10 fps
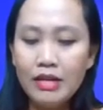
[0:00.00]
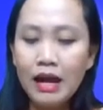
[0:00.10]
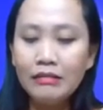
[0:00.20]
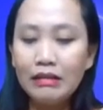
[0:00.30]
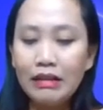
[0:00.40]

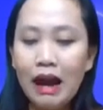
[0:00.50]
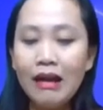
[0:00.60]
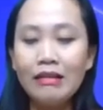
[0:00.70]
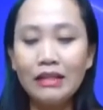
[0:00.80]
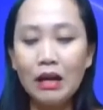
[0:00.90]
giá thịt
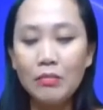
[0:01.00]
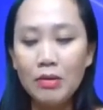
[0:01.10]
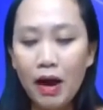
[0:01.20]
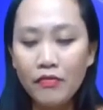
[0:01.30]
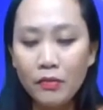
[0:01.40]
cá là
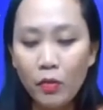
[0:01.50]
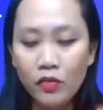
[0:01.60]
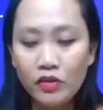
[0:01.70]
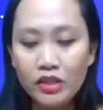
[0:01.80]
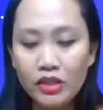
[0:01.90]
tăng
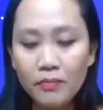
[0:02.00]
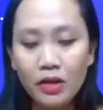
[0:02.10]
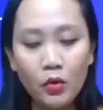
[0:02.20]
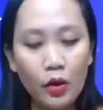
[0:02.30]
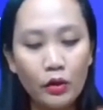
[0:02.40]

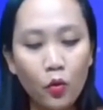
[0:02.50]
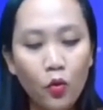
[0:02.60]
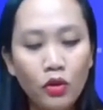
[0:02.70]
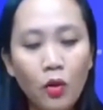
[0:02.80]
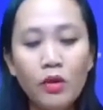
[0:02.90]
13,4%, các loại
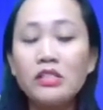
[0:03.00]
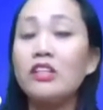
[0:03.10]
ngũ cốc,